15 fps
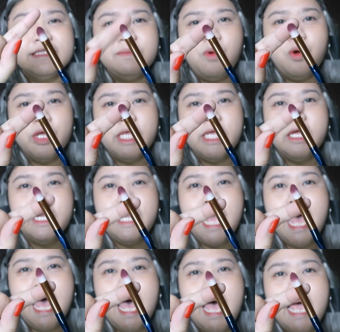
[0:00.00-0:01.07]
สโมกกี้ก็
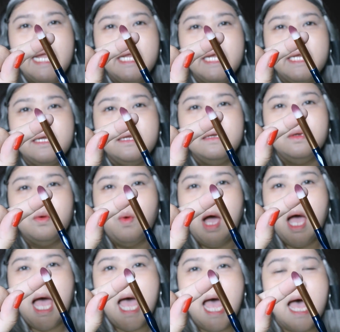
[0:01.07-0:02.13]
ได้หรือ
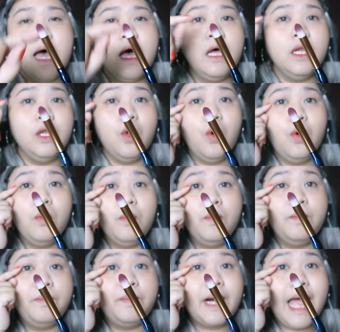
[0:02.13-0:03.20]
ว่าลง
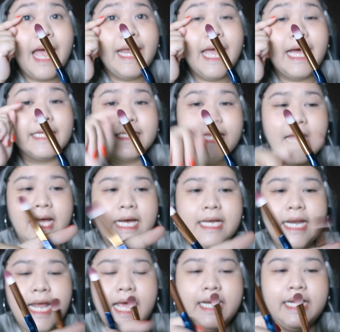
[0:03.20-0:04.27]
ปลายหางตาก็
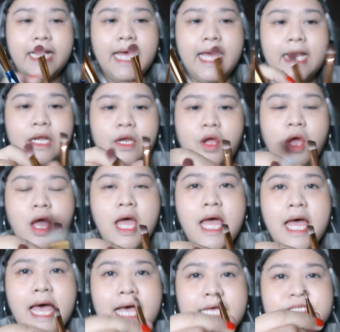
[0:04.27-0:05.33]
ได้นะคะแล้วก็
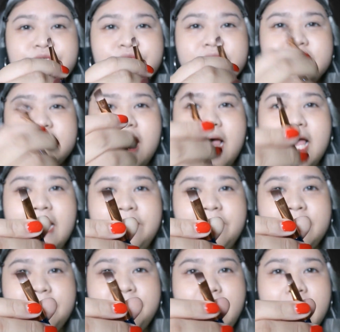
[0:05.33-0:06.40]
อันสุดท้ายเป็
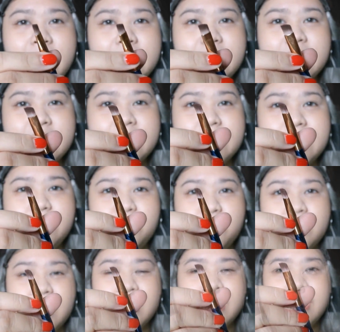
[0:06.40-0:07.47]
นแปรงเขียนคิ้ว
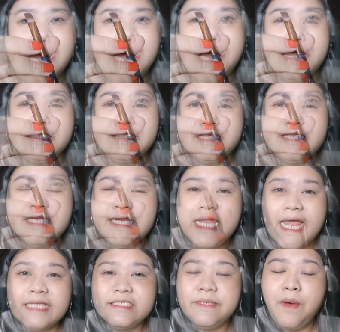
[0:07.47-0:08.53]
นั่นเองนะจริงๆ
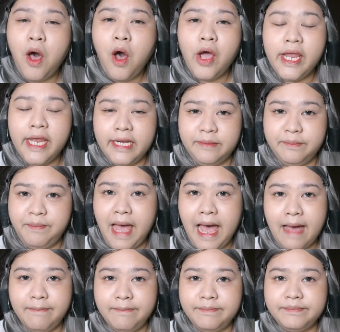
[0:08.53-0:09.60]
น่าจะพอเห็นปา
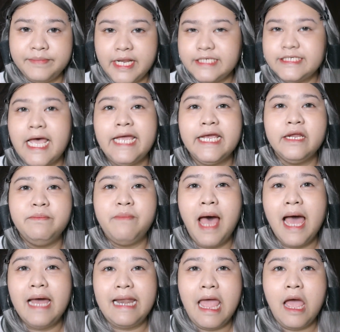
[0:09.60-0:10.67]
มได้ใช้กัน
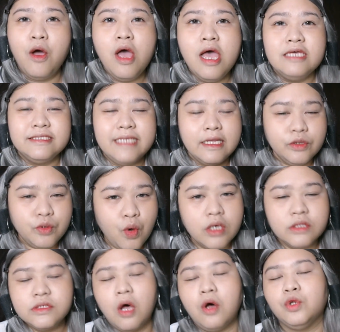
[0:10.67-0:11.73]
บ้างแล้วสักตัว
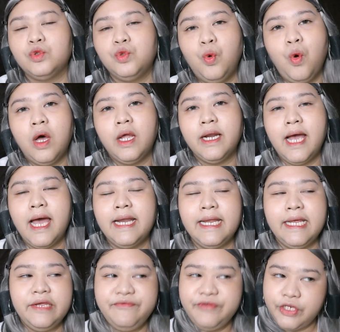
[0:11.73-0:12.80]
2ตัวนะคะใน
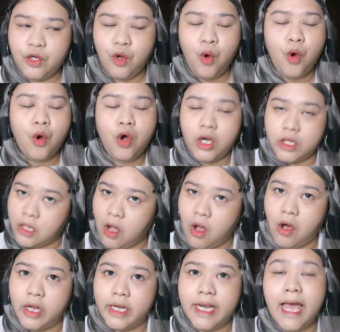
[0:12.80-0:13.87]
วิดีโอก่
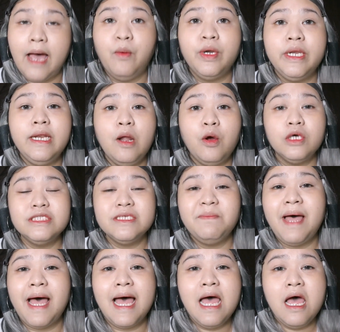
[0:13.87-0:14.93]
อนๆนะคะวันนี้เราก็จะ
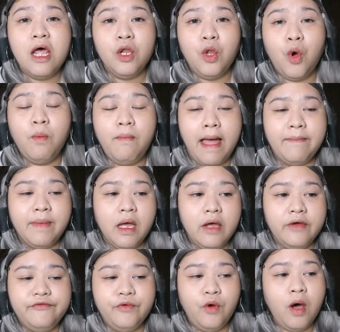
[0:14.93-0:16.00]
มาลงแบบ
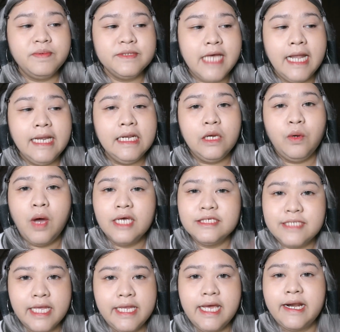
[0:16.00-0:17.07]
ฟูลออปชั่นเลยว่า
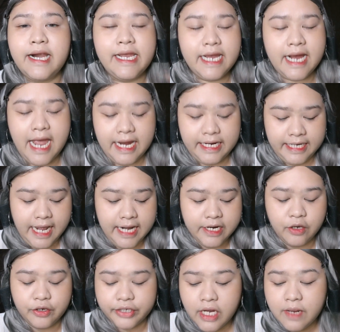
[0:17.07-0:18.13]
ใช้อะไรยังไงนะคะ
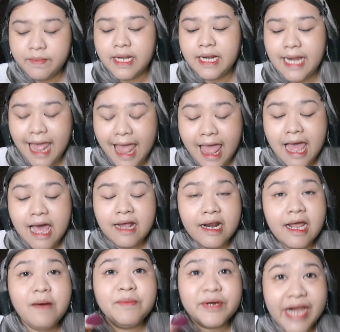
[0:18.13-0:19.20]
เดี๋ยวเริ่มกันและ
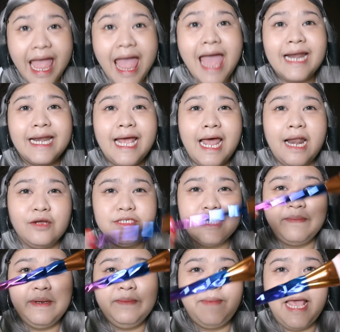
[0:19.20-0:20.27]
เริ่มแรกนะคะเราใช้
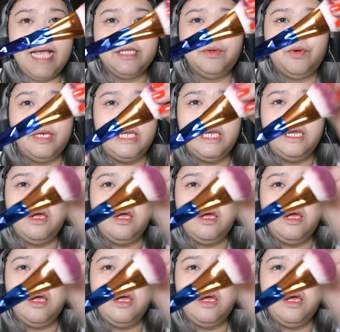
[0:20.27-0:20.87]
เป็นแปรงตัวนี้